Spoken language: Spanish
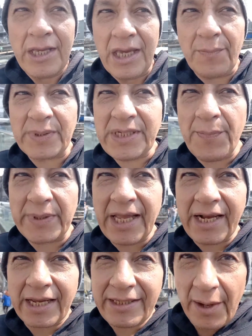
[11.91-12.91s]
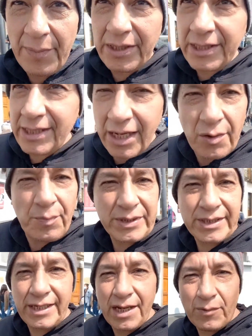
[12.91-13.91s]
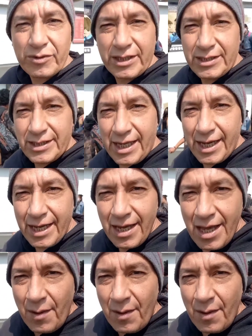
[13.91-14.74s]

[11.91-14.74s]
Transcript: Y pues aparte acá también de este lado pues tenemos este,